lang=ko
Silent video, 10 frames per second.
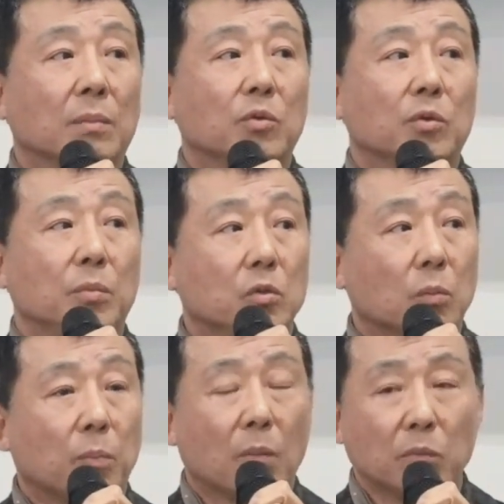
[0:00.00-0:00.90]

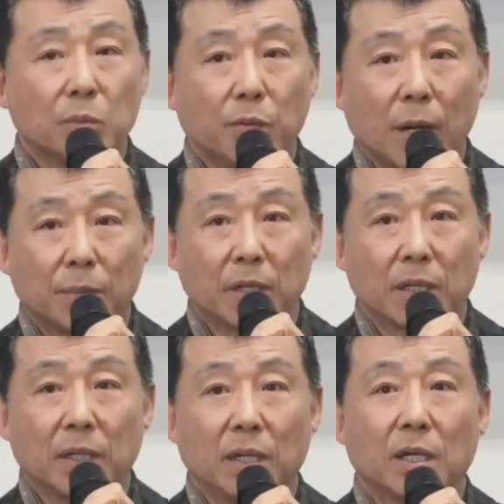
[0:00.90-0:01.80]
미국 법무부와
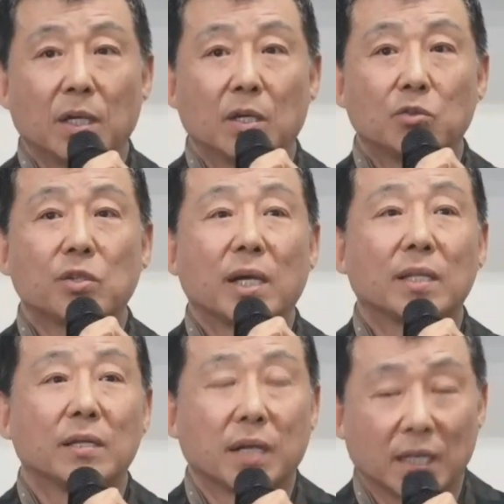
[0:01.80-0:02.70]
함께 수사에
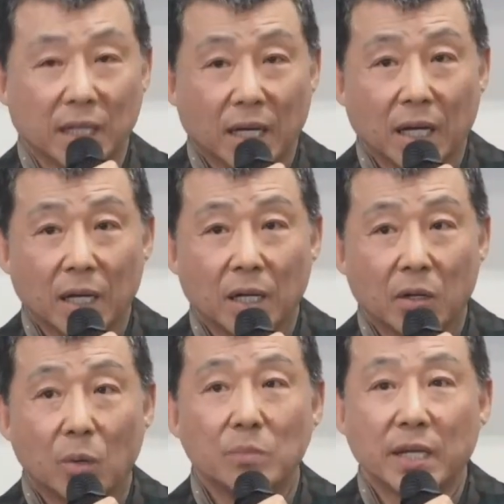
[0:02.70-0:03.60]
들어갔다,
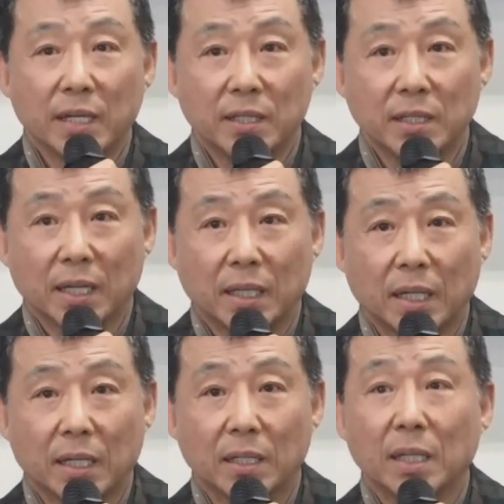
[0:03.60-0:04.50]
검사에
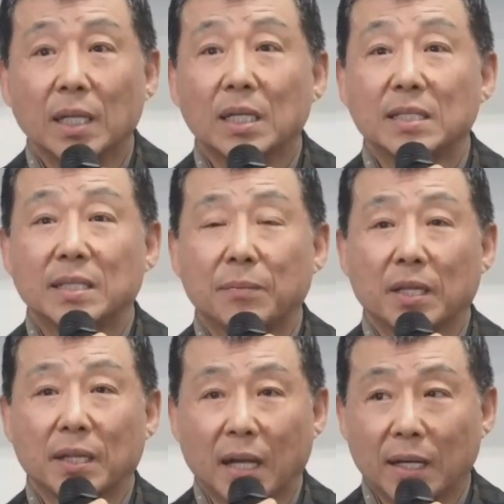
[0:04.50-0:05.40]
들어갔다는
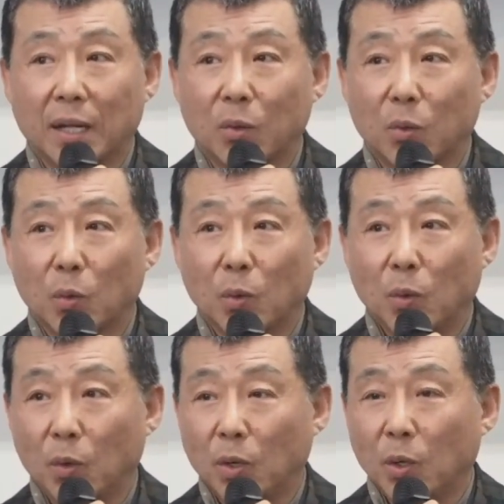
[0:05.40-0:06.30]
기사만 딱
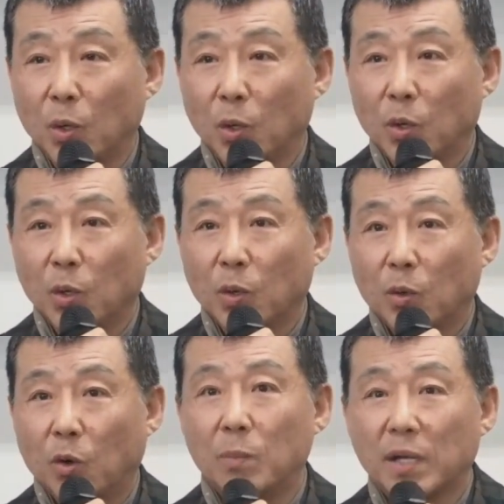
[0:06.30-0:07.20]
나오고
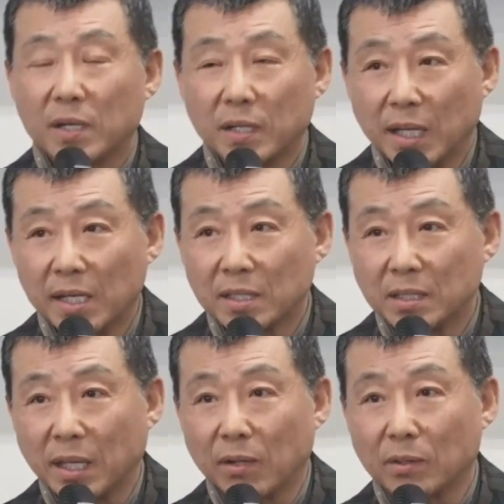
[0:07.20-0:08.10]
얼마를
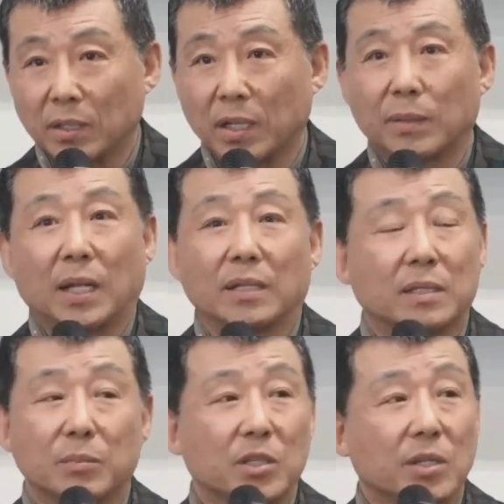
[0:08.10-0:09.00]
때릴,
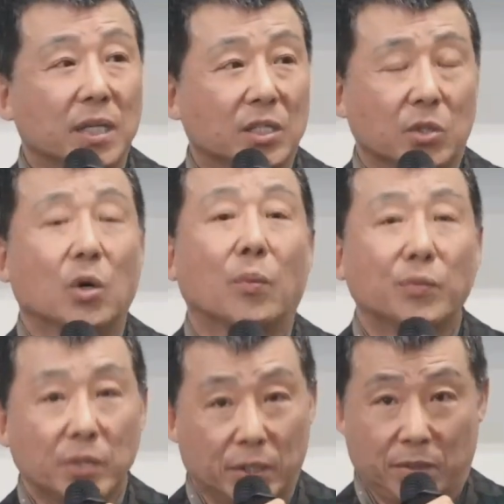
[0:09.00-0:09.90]
때렸다라든가 뭐 이런 얘기 전혀
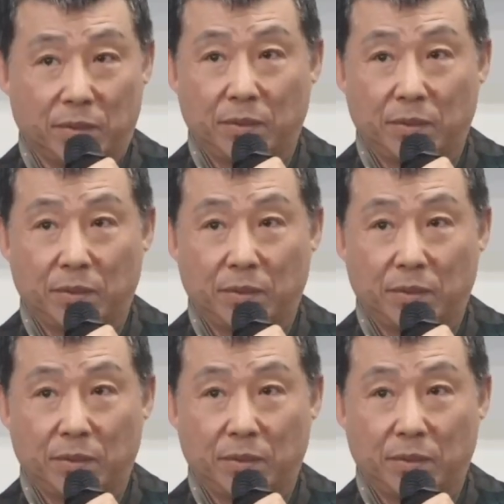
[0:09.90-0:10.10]
없어요.